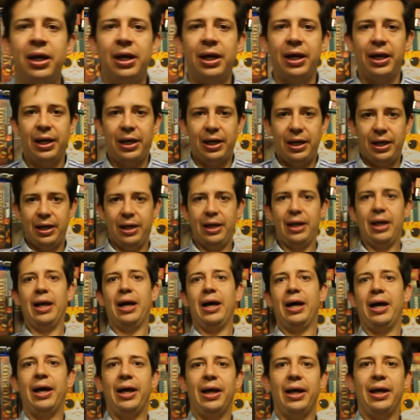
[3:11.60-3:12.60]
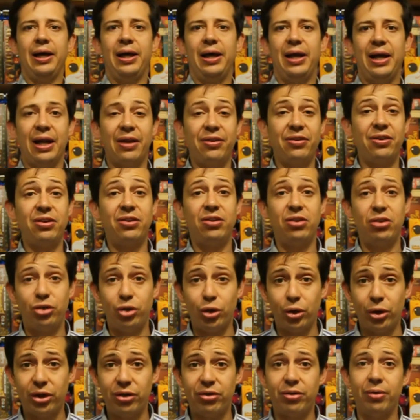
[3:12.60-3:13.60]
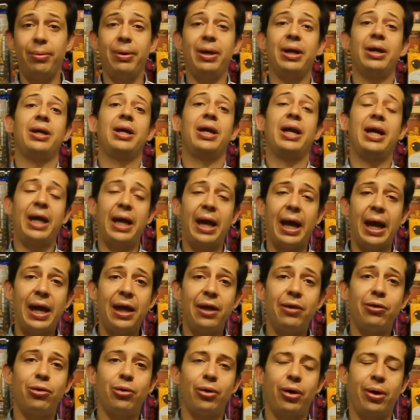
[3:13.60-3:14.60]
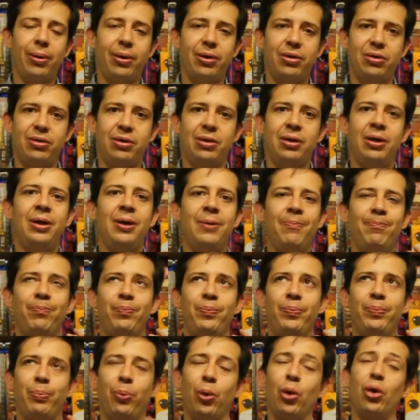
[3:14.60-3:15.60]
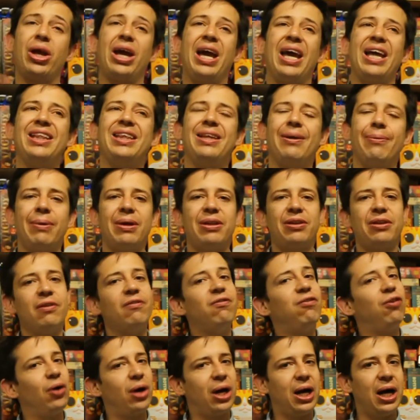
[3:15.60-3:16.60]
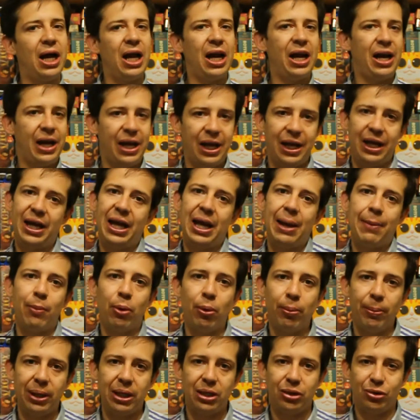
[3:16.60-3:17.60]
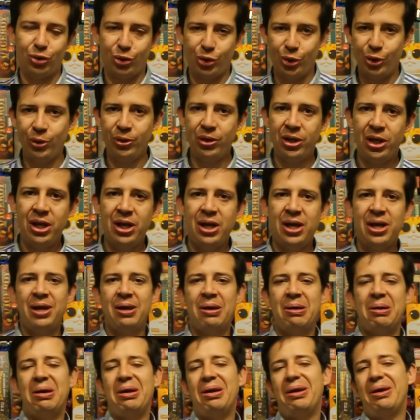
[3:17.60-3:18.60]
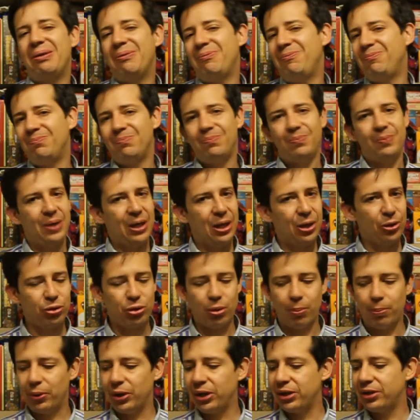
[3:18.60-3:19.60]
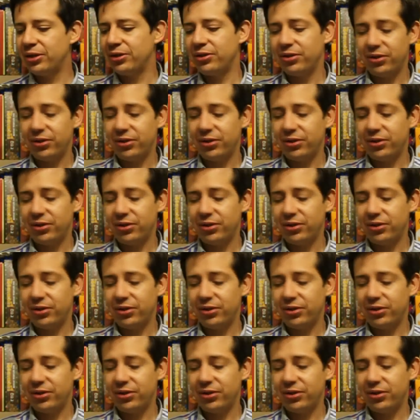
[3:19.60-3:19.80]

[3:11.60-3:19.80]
en, las decisiones de ver qué es lo que vas, por qué te vas a enfocar, en qué momento, ¿no? Eh, los componentes